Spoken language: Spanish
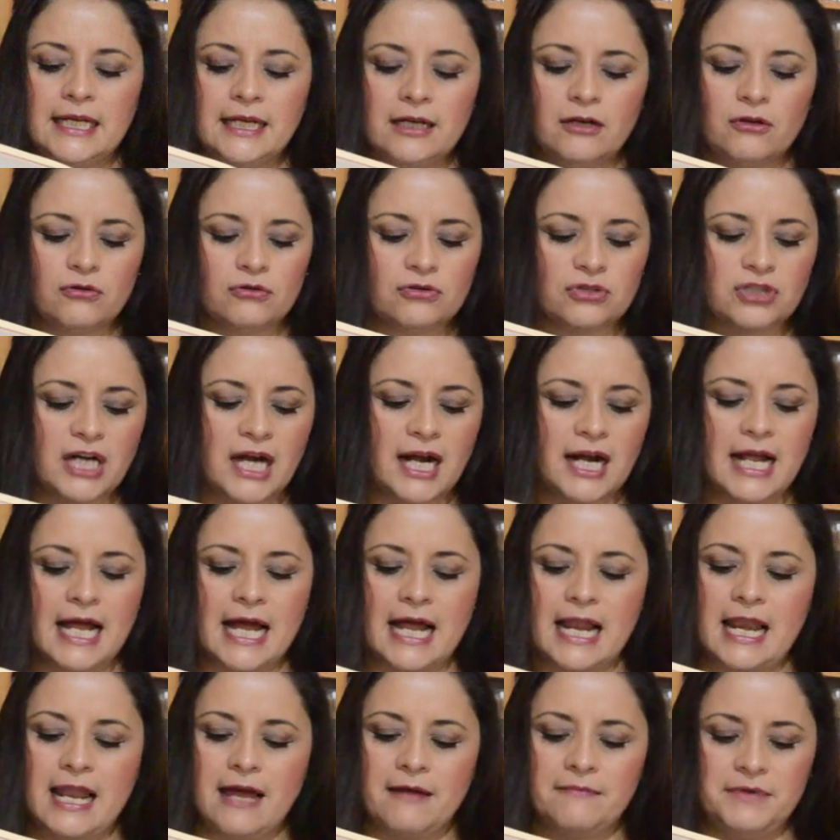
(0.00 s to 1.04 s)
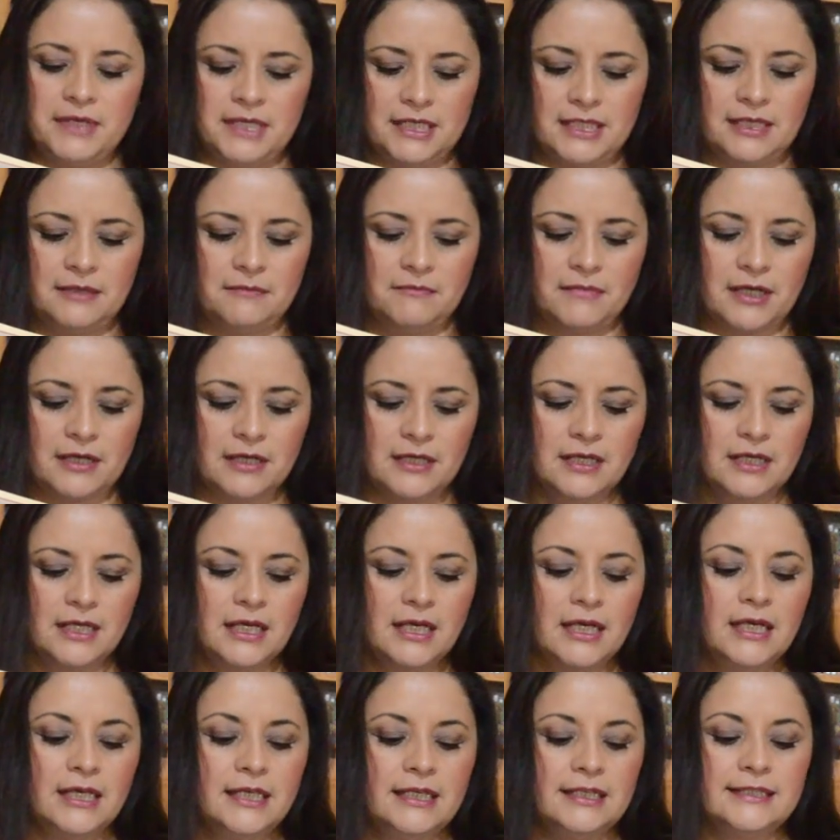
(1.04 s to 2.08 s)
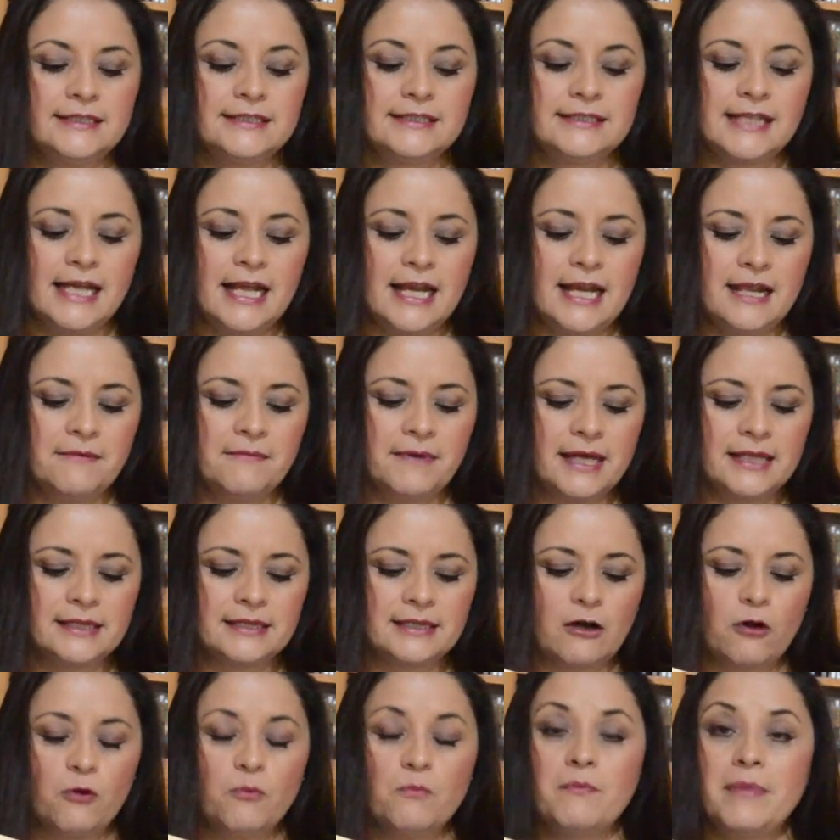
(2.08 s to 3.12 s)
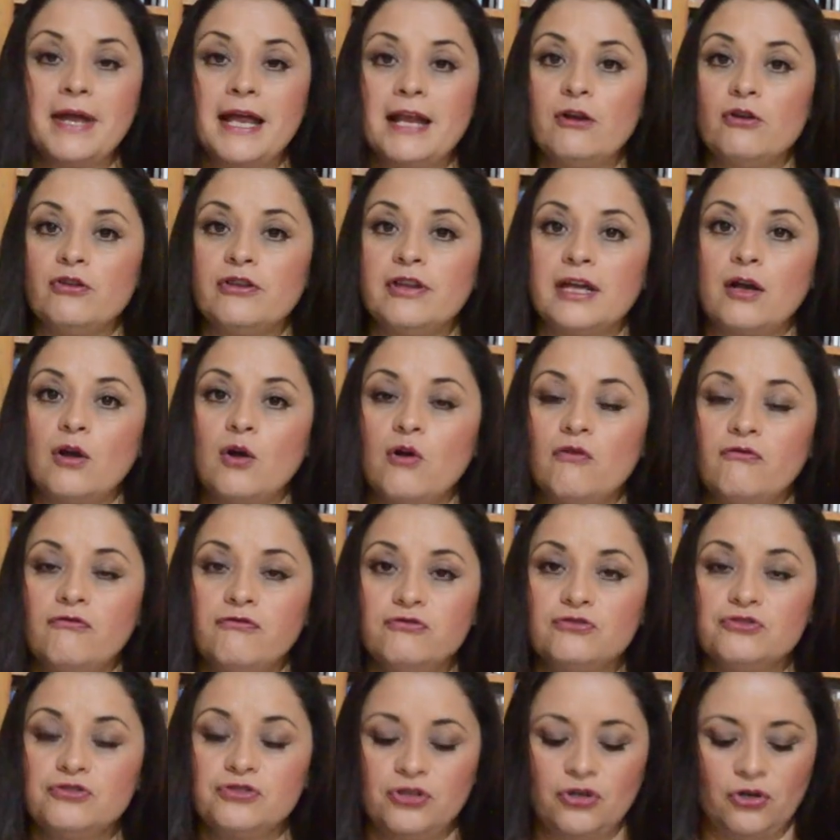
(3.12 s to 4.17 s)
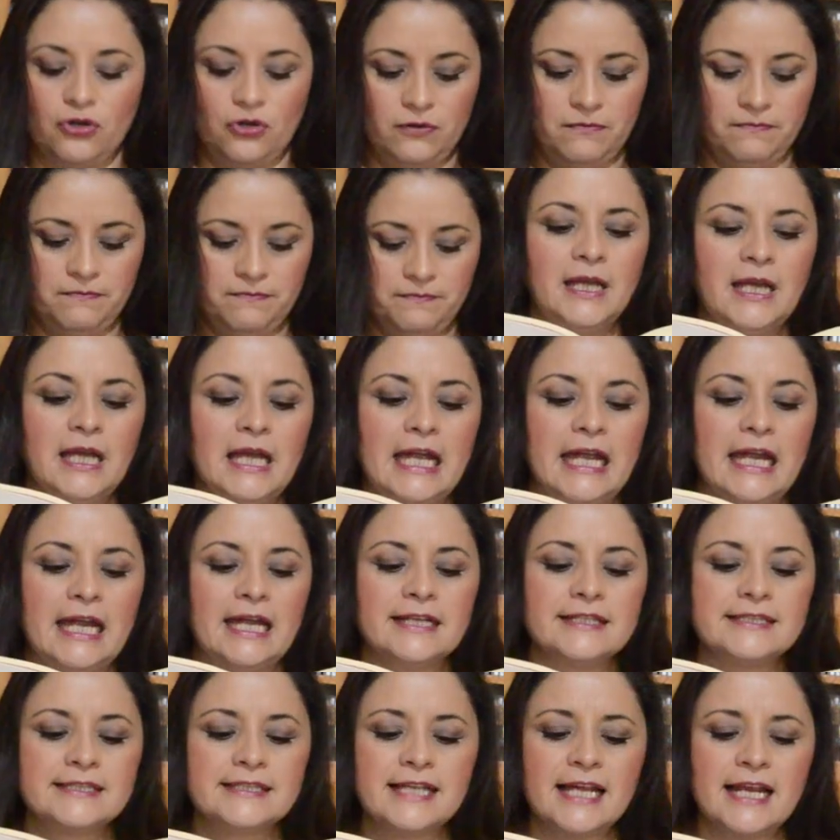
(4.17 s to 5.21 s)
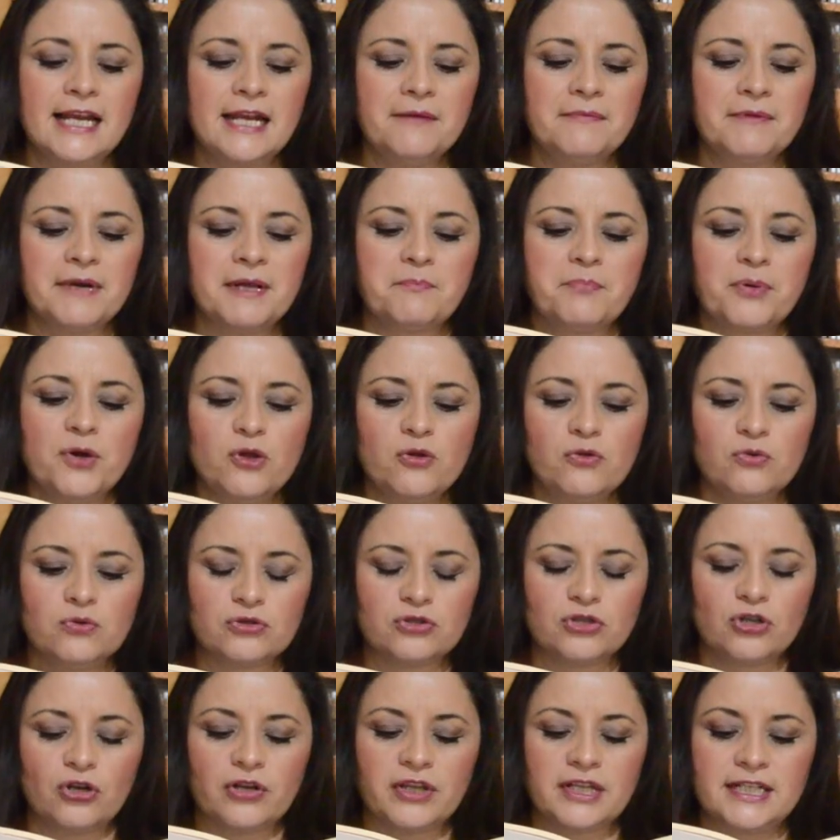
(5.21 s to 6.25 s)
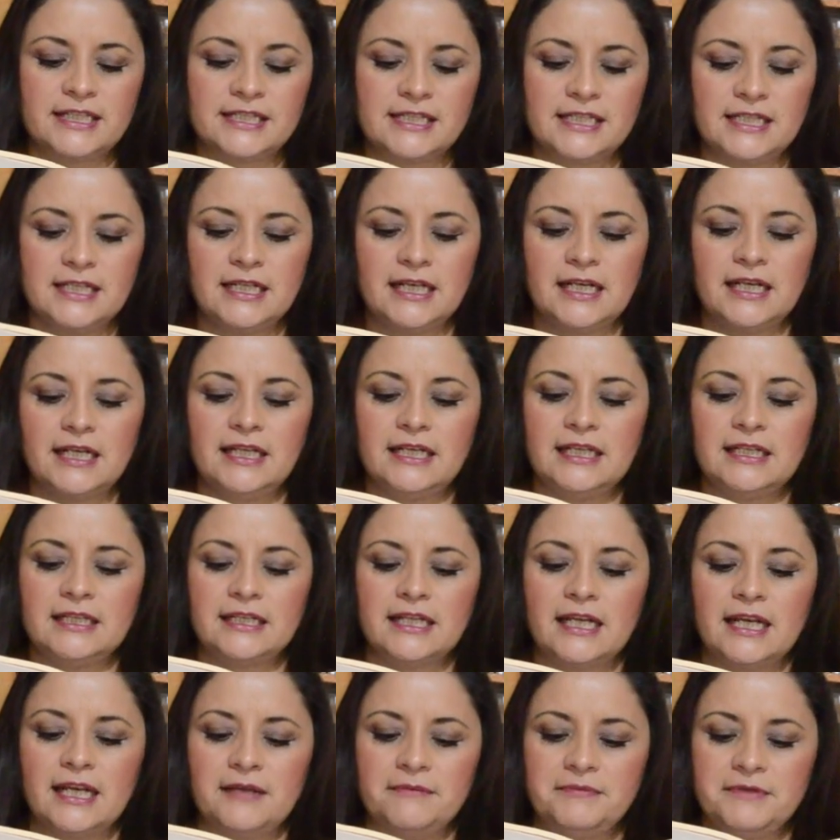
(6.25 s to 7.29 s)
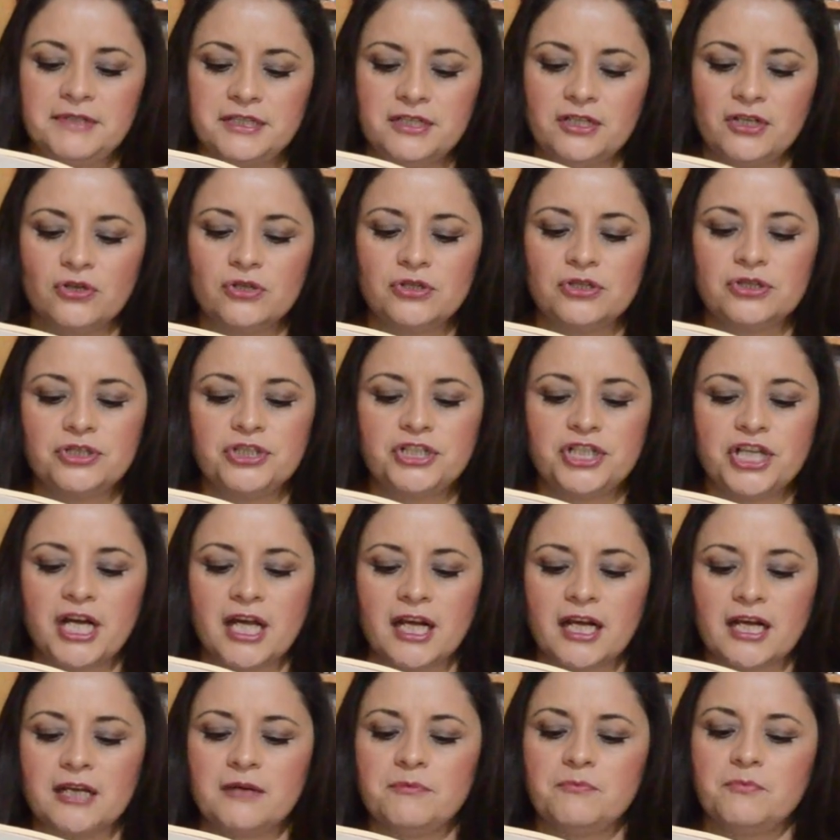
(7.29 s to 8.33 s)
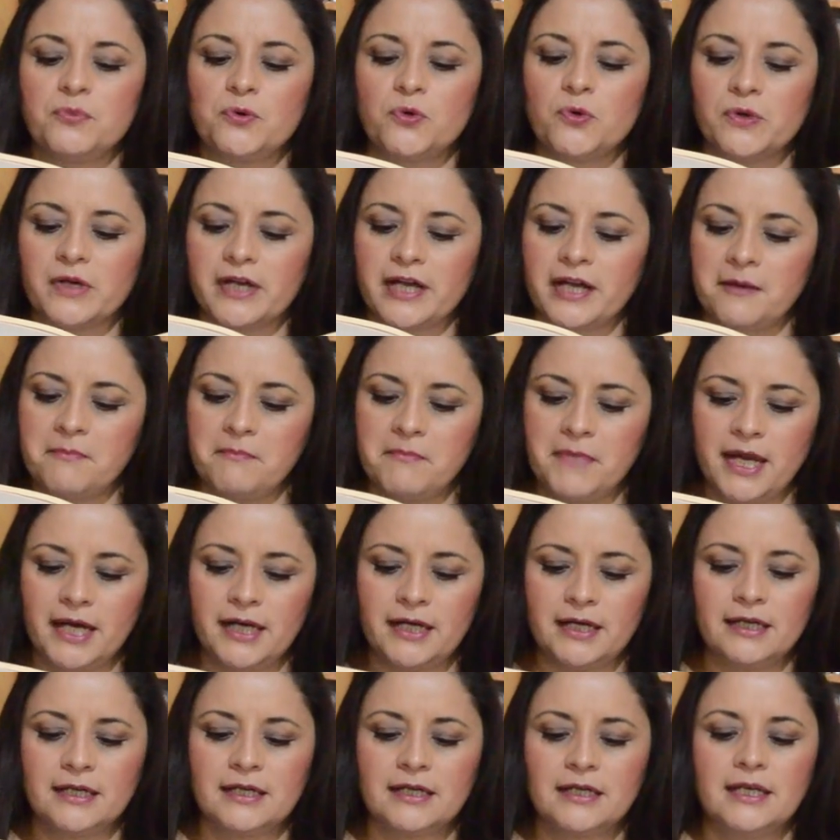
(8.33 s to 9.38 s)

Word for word: encontrar a la víctima y se levanta un velo de confusión. El célebre productor de cine y televisión Jerry Bruckheimer